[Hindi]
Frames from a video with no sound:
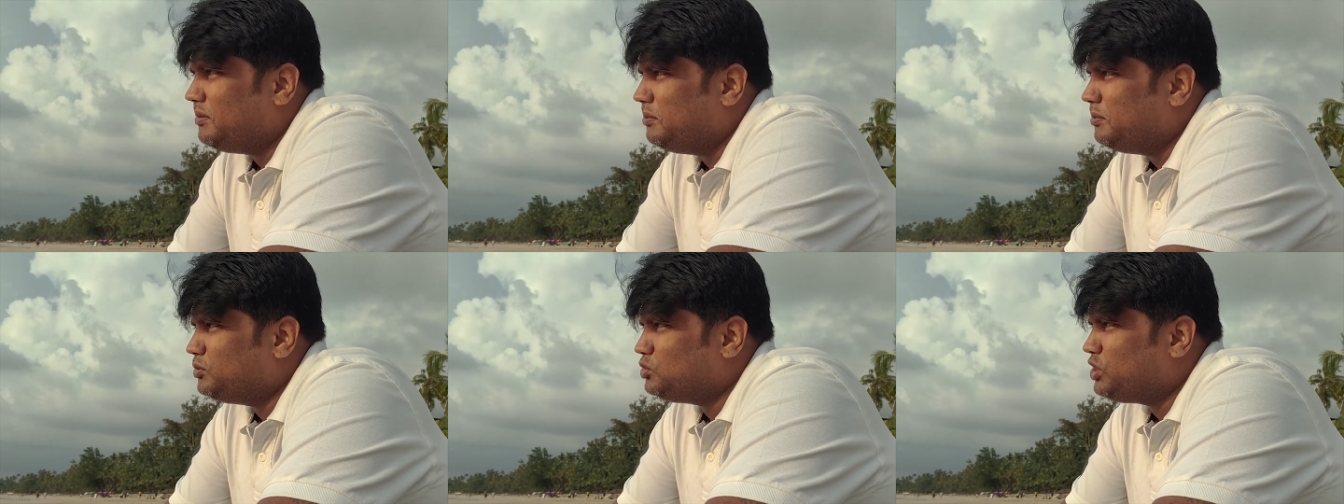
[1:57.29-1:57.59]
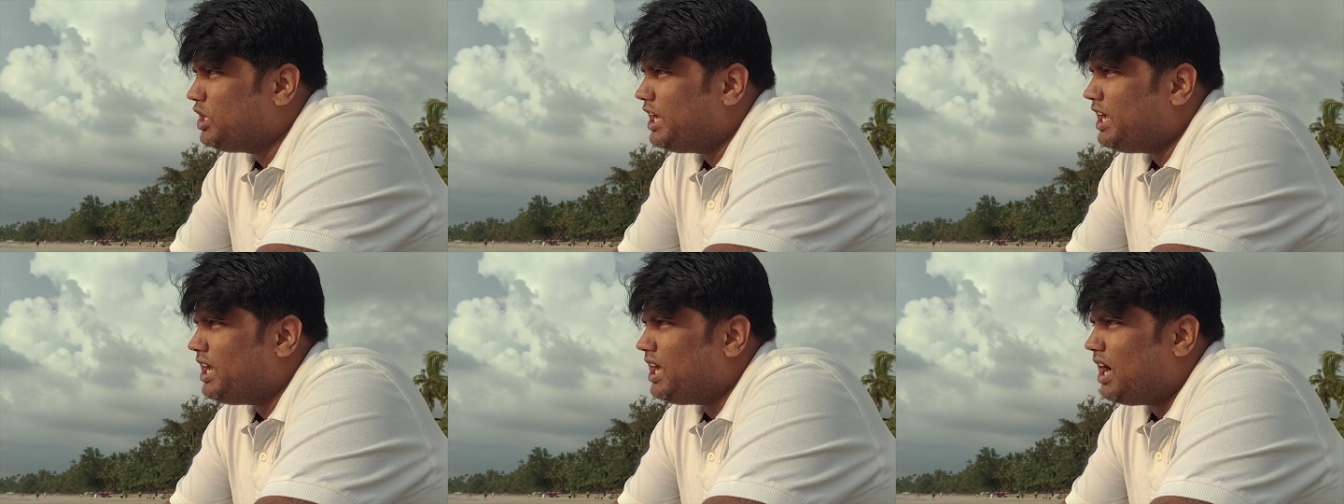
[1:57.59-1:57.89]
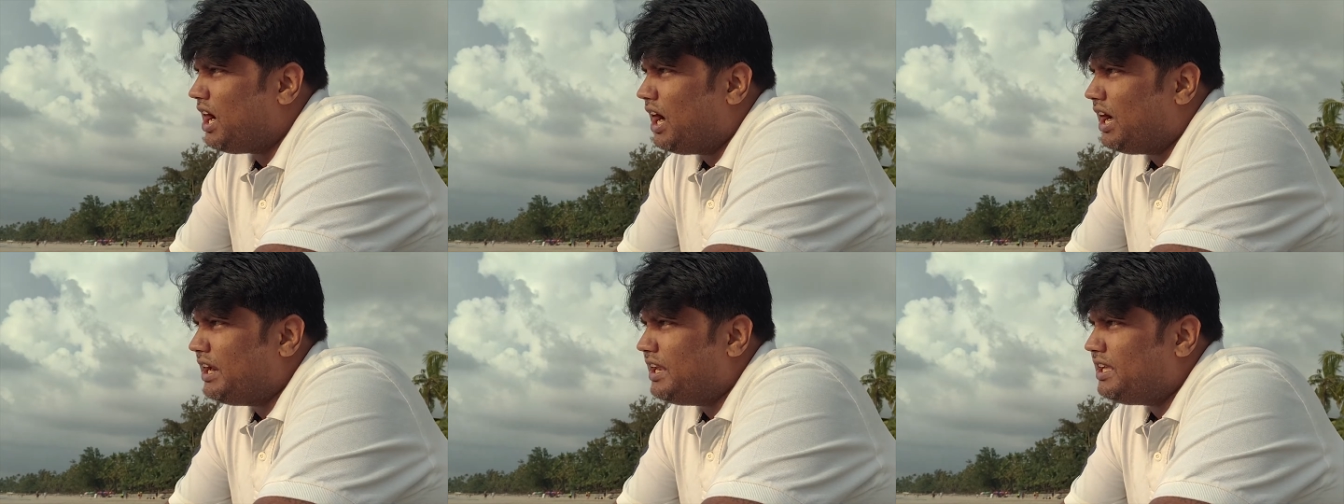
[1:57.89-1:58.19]
मुझे
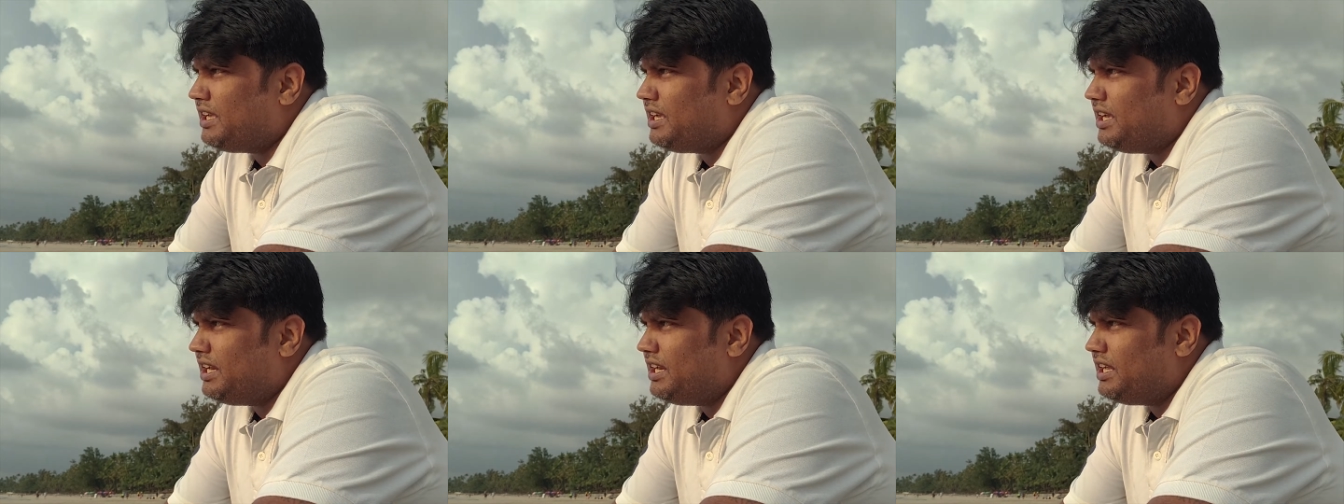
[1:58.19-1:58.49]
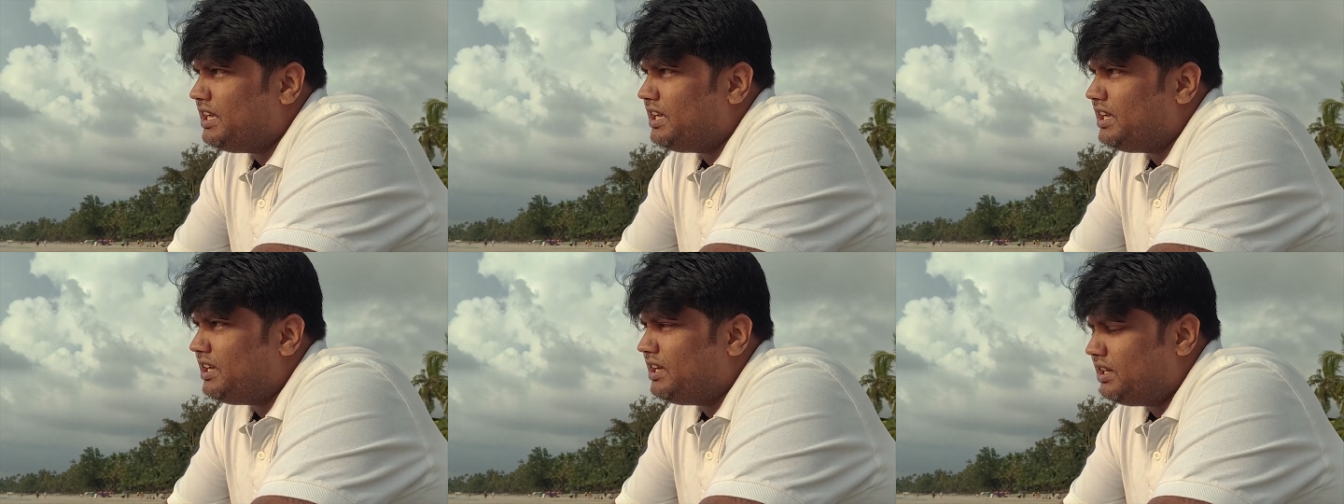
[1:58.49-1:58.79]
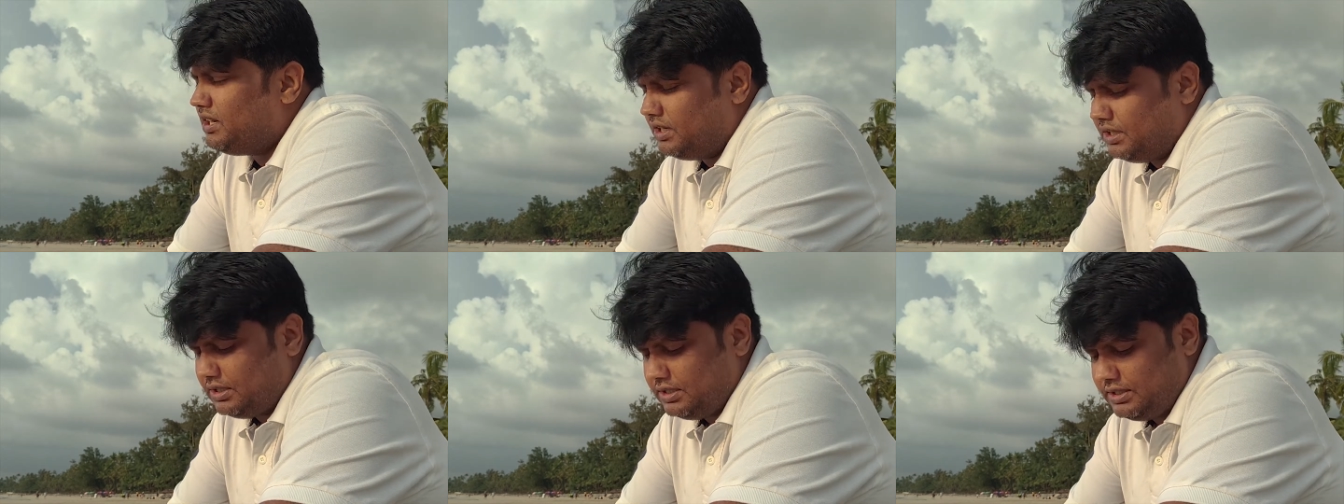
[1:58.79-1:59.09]
आने के लिए
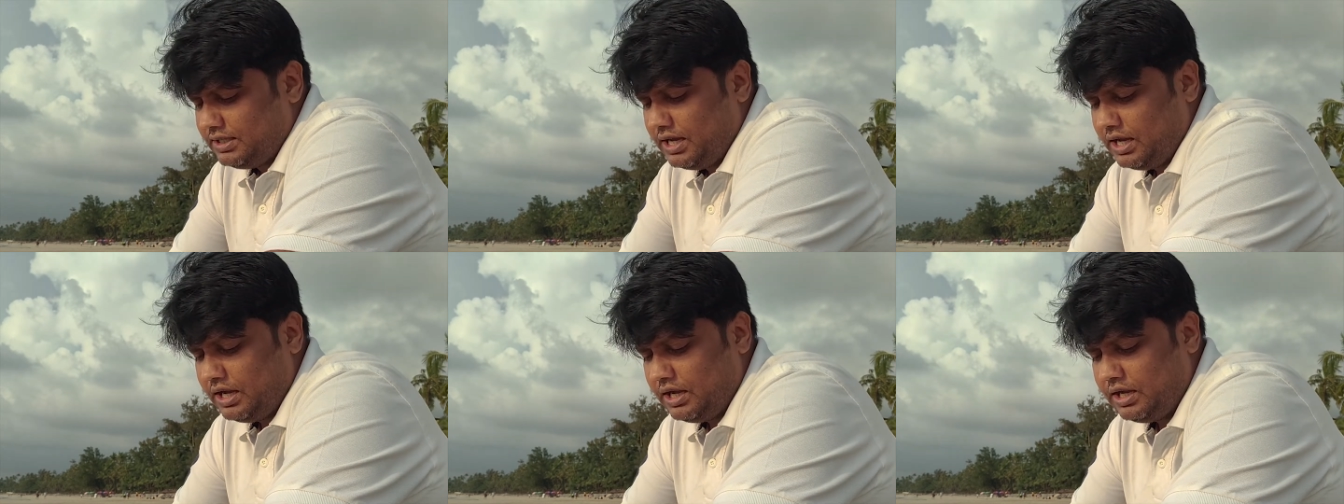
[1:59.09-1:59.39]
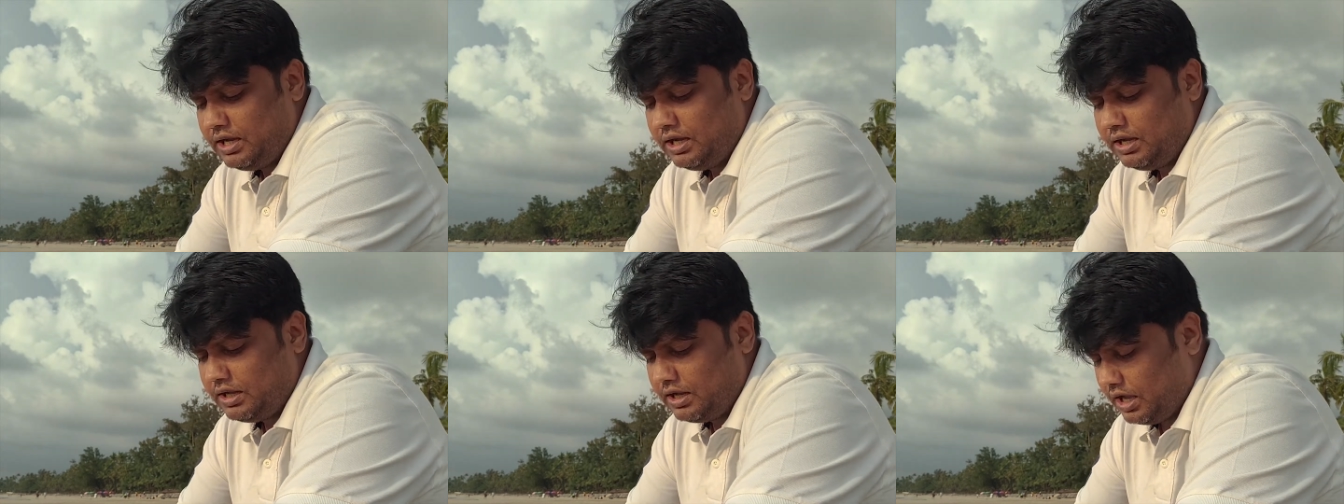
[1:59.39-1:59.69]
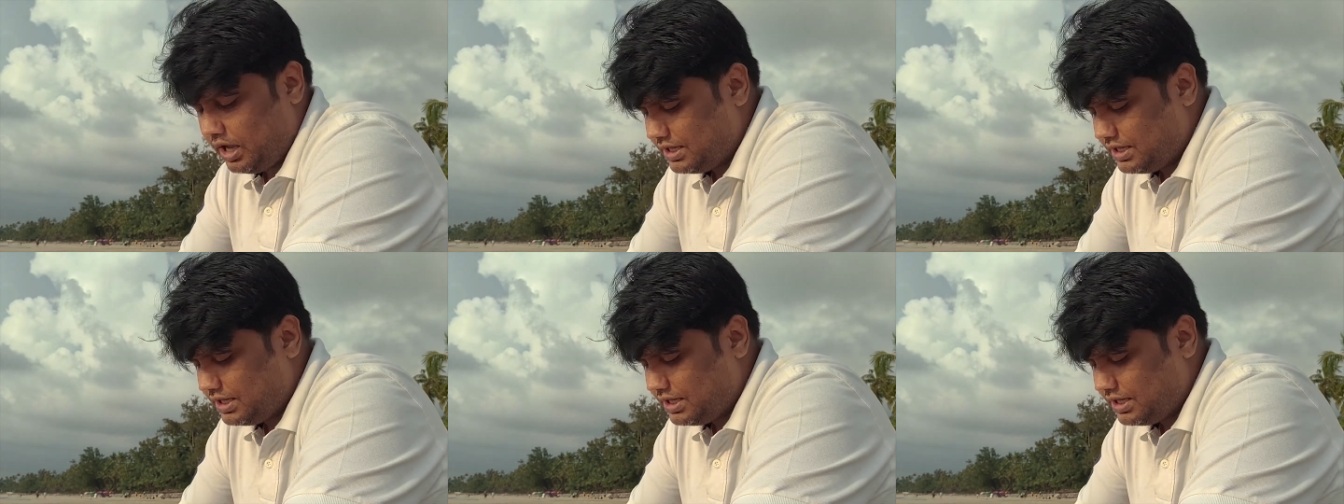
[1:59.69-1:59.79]
यहाँ